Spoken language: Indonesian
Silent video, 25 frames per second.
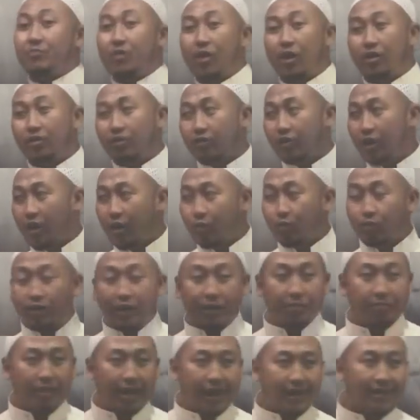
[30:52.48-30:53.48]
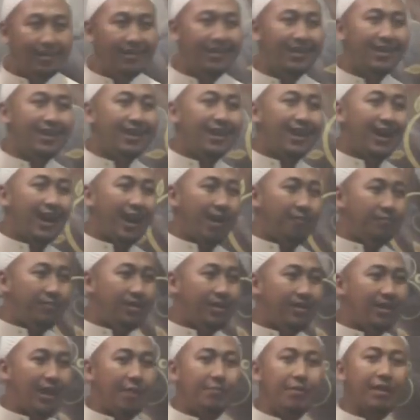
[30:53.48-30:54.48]
Allahu liman
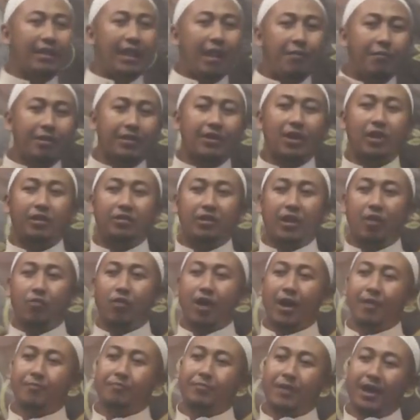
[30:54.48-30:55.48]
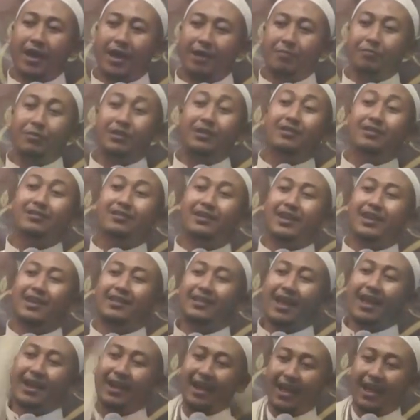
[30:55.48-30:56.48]
hamidah. Mata maca Allahu Akbar, beda
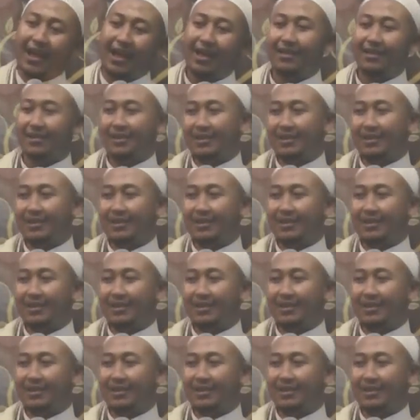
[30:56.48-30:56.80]
cerita nah.